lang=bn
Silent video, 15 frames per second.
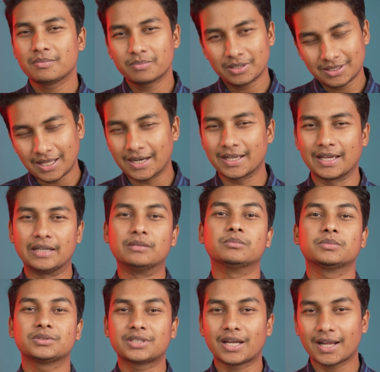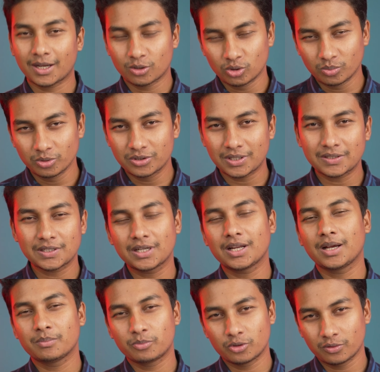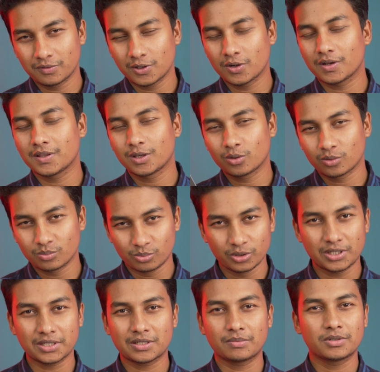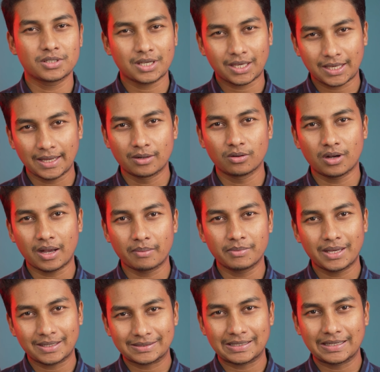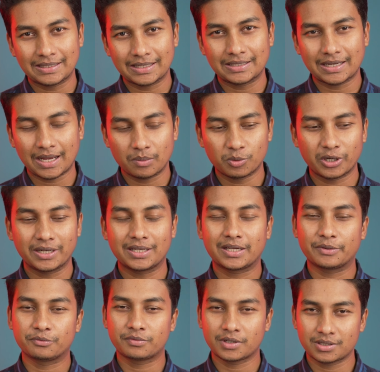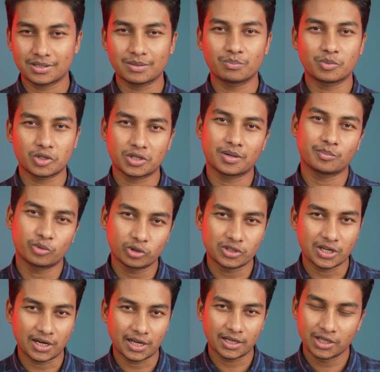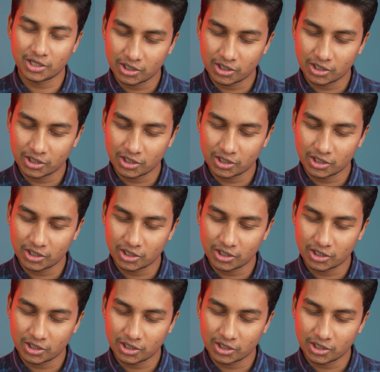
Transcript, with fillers: বাট দেন এগেন যারা এখনও বুঝতেছেন না পুরো ভিডিওটা দেখুন বুঝা যাবেন যে কেন আমি এক্সাইটেড না এবং এটাকে ফার্স্ট ইমপ্রেশন বলছি না